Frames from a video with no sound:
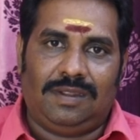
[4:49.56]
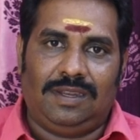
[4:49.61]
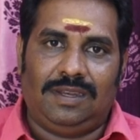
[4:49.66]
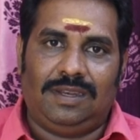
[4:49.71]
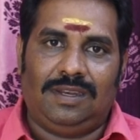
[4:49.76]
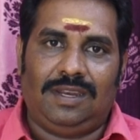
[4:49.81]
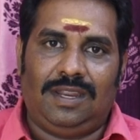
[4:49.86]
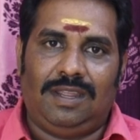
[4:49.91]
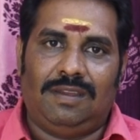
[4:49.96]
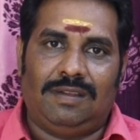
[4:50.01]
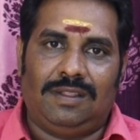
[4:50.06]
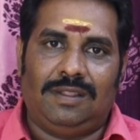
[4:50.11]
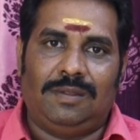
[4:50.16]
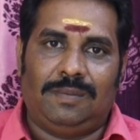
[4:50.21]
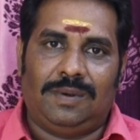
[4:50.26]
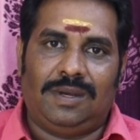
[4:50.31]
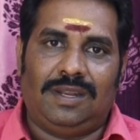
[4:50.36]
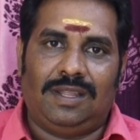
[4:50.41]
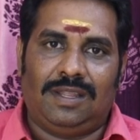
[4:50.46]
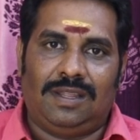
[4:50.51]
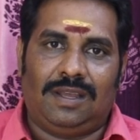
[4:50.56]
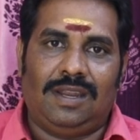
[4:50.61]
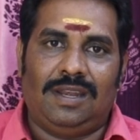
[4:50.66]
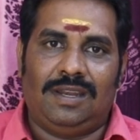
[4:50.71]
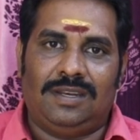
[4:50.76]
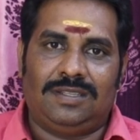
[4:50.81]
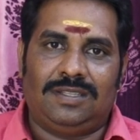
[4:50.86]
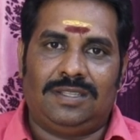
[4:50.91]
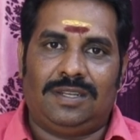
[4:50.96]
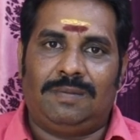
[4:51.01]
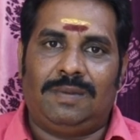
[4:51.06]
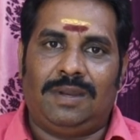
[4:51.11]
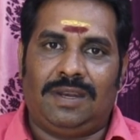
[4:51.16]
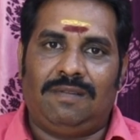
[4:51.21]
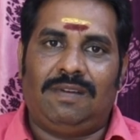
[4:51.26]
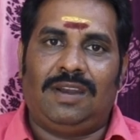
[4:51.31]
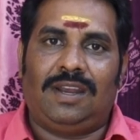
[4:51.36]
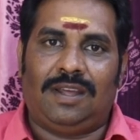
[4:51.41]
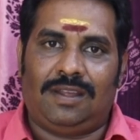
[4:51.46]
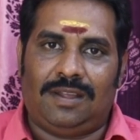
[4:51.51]
இன்றி வந்து போனால் ஆயுள் நட்சத்திரமாக
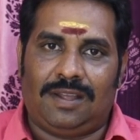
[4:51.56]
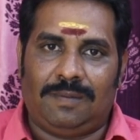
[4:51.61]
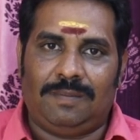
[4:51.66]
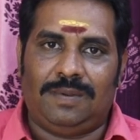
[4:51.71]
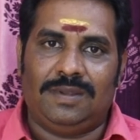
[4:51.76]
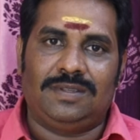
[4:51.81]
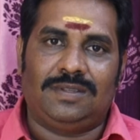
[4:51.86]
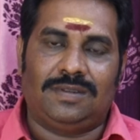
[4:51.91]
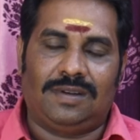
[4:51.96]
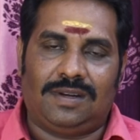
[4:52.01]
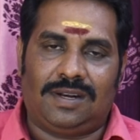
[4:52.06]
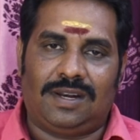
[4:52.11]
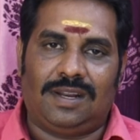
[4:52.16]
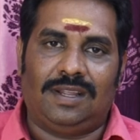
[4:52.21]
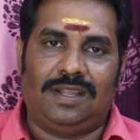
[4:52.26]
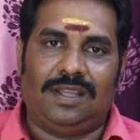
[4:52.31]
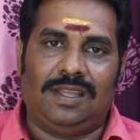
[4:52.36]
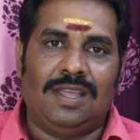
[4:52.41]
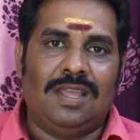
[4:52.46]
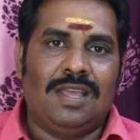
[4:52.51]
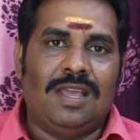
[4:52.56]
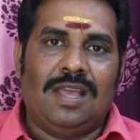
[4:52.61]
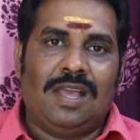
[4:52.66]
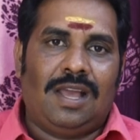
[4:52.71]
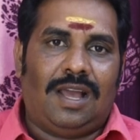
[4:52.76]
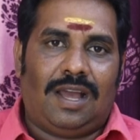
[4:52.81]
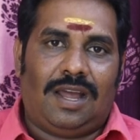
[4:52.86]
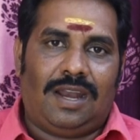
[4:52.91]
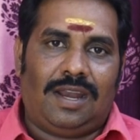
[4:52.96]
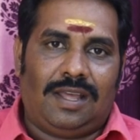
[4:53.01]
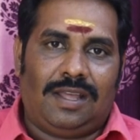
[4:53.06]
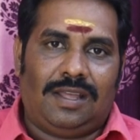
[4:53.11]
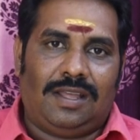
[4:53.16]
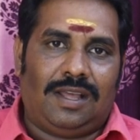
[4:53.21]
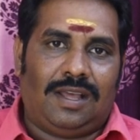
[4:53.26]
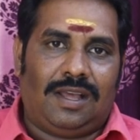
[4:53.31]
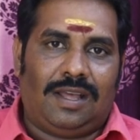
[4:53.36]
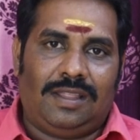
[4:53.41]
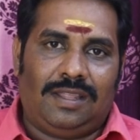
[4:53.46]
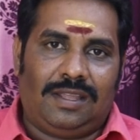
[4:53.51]
எனக்கு வேணாம் அப்படின்னு சொல்கிறாங்க ஆனால்
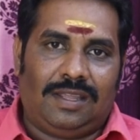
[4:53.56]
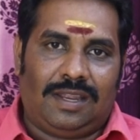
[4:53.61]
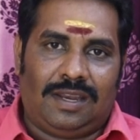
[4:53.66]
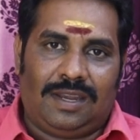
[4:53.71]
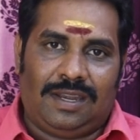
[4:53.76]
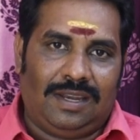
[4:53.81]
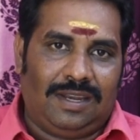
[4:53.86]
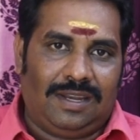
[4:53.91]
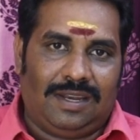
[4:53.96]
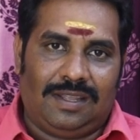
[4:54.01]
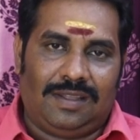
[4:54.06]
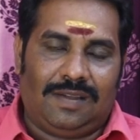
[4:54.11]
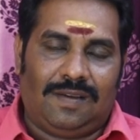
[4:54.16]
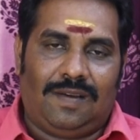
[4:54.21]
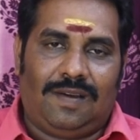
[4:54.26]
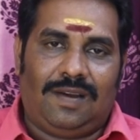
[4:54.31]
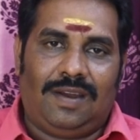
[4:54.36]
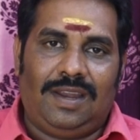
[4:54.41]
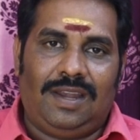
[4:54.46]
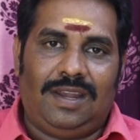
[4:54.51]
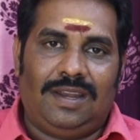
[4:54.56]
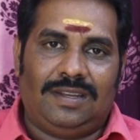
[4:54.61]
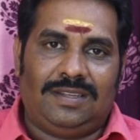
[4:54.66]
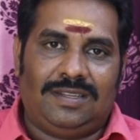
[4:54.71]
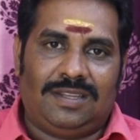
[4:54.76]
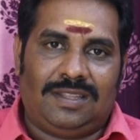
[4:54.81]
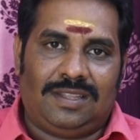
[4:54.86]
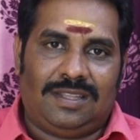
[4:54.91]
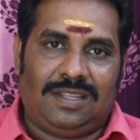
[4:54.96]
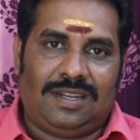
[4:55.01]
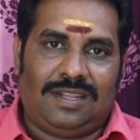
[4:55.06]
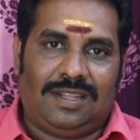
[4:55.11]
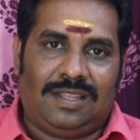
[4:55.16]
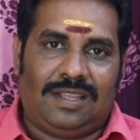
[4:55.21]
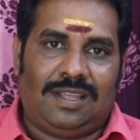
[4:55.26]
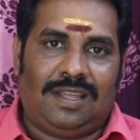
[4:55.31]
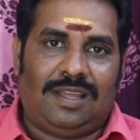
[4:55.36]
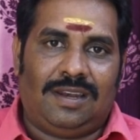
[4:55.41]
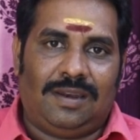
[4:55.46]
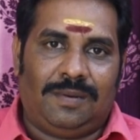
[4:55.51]
அதுக்கான இல்லை ஆயில்
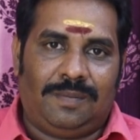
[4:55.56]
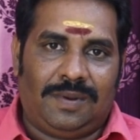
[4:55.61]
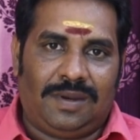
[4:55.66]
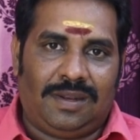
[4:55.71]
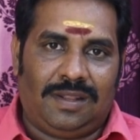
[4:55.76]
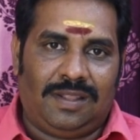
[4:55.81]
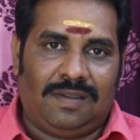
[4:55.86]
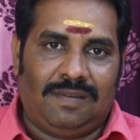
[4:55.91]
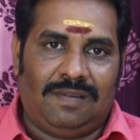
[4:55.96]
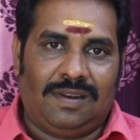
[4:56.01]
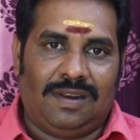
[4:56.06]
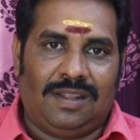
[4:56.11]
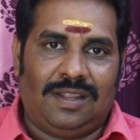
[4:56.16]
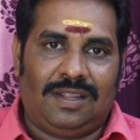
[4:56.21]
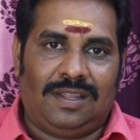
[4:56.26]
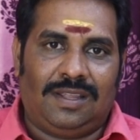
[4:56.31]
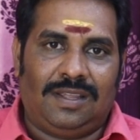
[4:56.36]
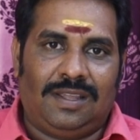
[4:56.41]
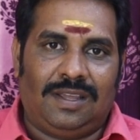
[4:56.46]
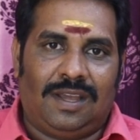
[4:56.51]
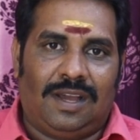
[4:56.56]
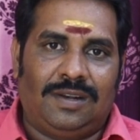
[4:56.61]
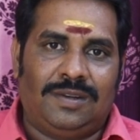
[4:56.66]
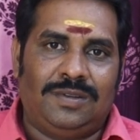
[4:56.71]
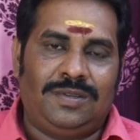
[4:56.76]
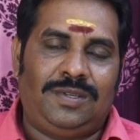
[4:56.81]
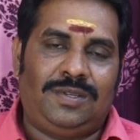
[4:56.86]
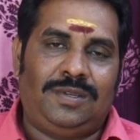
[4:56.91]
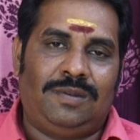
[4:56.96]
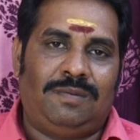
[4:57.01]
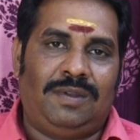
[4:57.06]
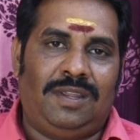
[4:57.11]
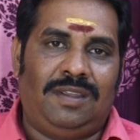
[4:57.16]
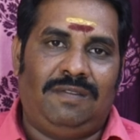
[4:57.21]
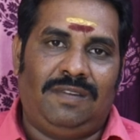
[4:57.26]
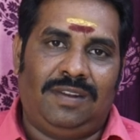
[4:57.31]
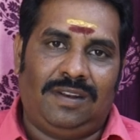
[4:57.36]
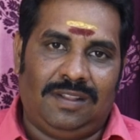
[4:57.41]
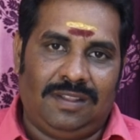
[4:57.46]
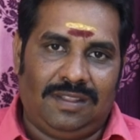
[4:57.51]
நட்சத்திரத்துக்கால பிறந்தவங்களுக்கு அறுசுவை
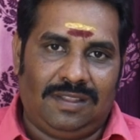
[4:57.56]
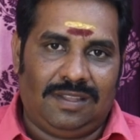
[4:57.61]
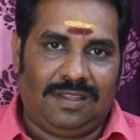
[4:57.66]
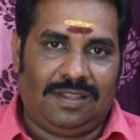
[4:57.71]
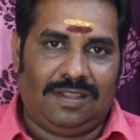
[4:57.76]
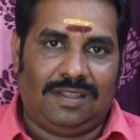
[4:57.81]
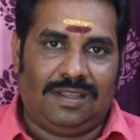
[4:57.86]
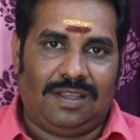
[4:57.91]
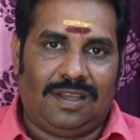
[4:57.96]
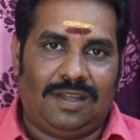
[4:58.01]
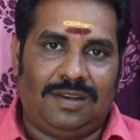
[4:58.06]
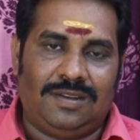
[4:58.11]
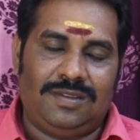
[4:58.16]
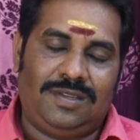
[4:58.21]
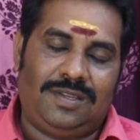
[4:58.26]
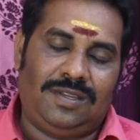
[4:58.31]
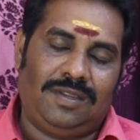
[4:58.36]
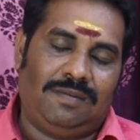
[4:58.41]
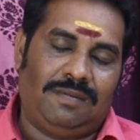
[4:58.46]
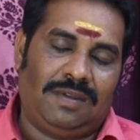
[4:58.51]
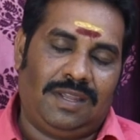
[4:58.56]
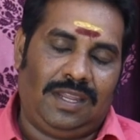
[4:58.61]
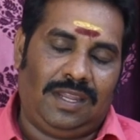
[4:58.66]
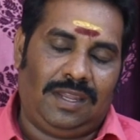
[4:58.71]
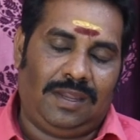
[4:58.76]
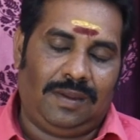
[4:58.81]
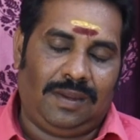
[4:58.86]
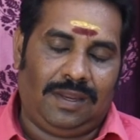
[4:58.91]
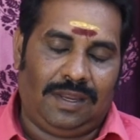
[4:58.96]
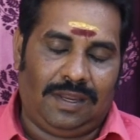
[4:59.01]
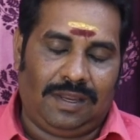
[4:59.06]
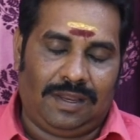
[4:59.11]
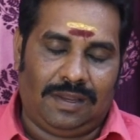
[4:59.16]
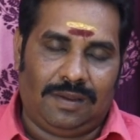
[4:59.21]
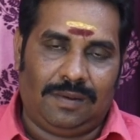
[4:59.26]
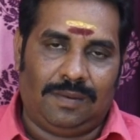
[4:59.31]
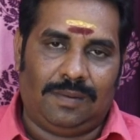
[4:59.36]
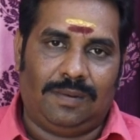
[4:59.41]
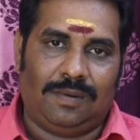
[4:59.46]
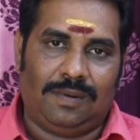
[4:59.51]
விருந்து அறுசுவை
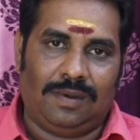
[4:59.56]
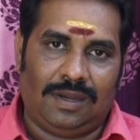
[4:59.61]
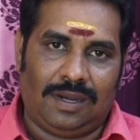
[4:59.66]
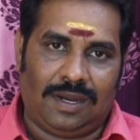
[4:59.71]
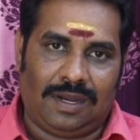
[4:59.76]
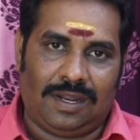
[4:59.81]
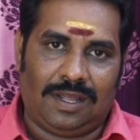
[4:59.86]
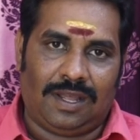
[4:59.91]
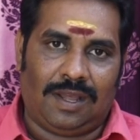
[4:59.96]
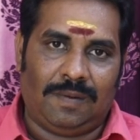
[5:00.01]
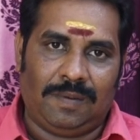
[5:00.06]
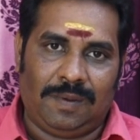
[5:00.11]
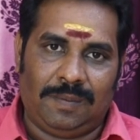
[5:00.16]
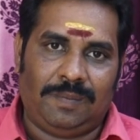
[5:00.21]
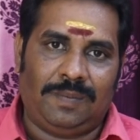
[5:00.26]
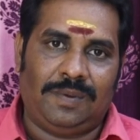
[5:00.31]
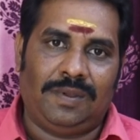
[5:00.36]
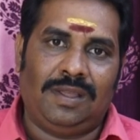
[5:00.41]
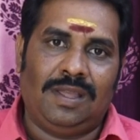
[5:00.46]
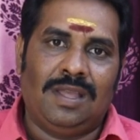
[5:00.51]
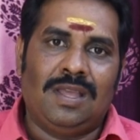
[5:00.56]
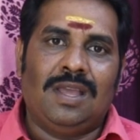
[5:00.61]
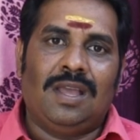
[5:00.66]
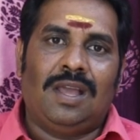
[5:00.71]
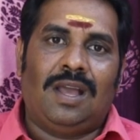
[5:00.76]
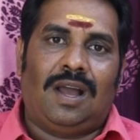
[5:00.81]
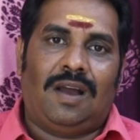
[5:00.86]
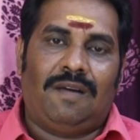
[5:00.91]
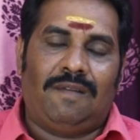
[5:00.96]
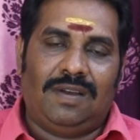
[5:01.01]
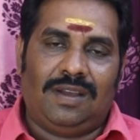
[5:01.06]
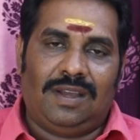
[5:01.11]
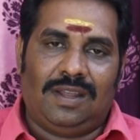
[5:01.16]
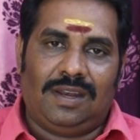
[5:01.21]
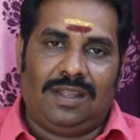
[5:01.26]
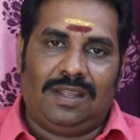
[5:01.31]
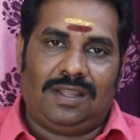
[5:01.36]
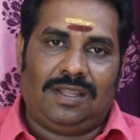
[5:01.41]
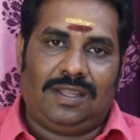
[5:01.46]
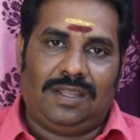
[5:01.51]
உண்டான அமைப்பு
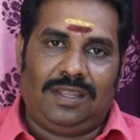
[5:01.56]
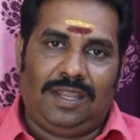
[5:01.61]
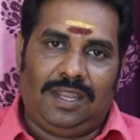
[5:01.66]
அவங்களுக்கு